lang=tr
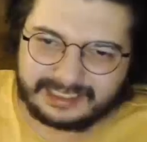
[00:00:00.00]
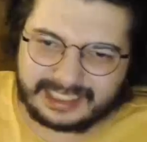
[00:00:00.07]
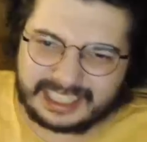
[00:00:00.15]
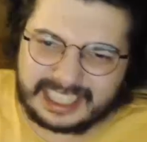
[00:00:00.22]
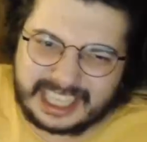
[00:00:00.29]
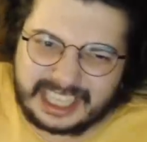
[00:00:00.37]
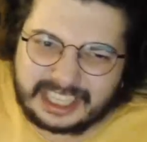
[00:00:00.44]

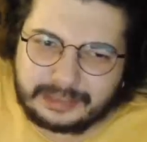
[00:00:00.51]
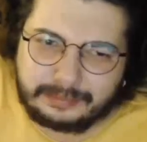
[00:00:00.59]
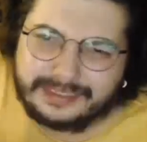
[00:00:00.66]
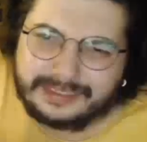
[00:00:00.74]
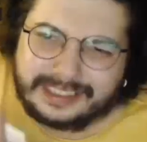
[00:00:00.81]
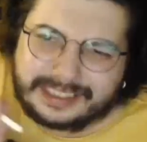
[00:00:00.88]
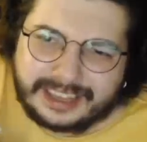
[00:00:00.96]
Hiç
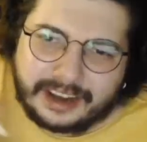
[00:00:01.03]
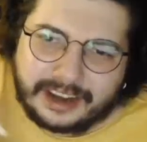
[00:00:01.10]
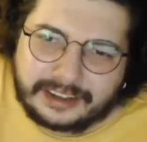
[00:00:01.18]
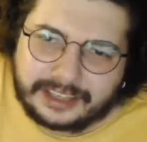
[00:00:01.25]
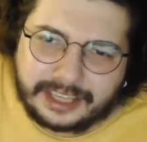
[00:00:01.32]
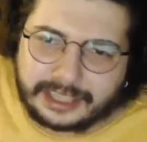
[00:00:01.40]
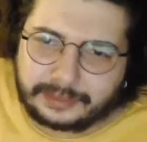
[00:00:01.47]

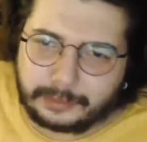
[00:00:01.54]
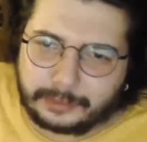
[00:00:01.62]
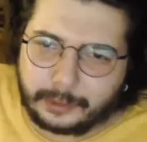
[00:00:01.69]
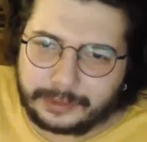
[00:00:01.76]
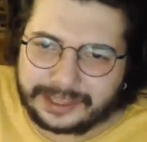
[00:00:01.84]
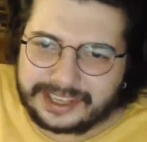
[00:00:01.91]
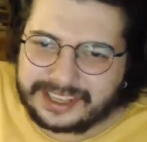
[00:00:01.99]
tahrik
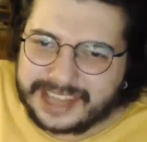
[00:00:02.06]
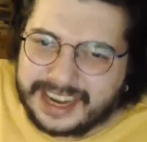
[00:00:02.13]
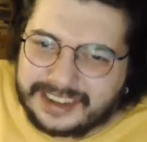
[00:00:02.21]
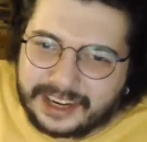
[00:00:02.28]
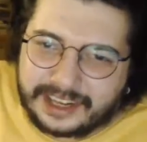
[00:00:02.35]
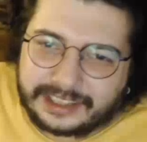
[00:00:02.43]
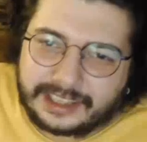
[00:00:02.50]
etmiyor beni.
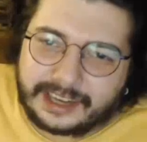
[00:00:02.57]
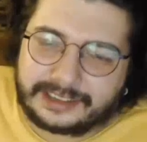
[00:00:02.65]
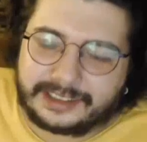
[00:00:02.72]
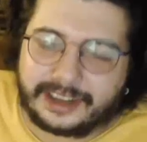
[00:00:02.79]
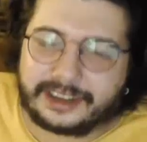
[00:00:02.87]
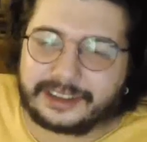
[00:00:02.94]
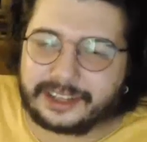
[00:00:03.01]
Zerre kadar
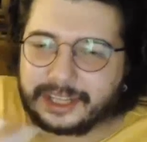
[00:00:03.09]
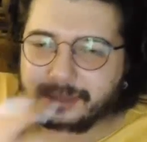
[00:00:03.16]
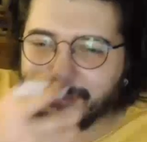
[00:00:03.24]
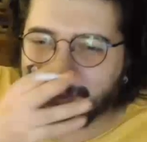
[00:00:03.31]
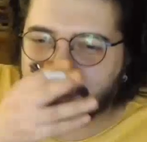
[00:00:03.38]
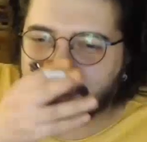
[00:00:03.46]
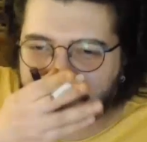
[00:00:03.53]
tahrik
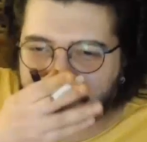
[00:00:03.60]
etmiyor.